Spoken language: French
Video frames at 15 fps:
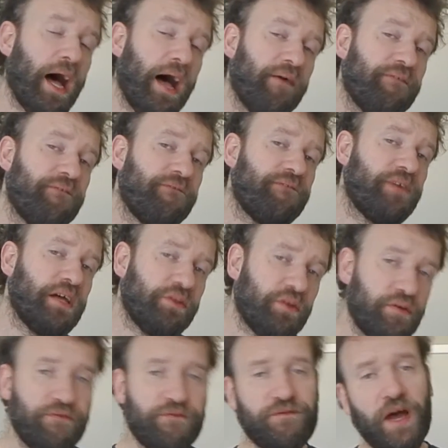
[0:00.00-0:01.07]
afin
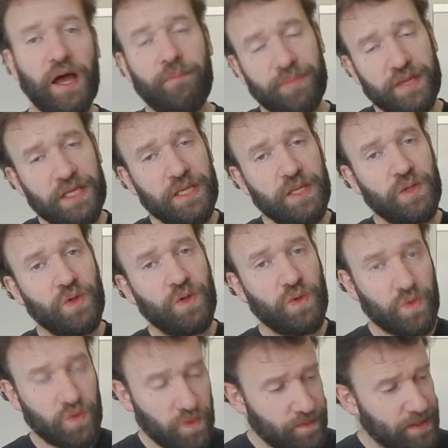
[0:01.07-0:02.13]
de frapper le
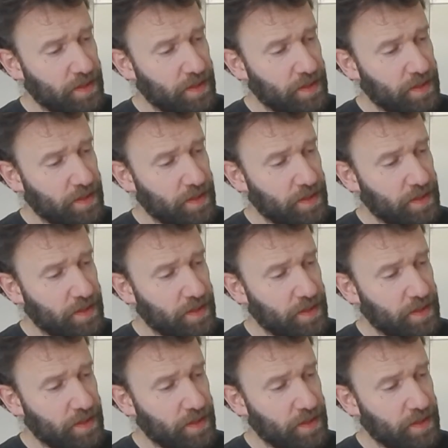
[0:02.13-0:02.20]
loup.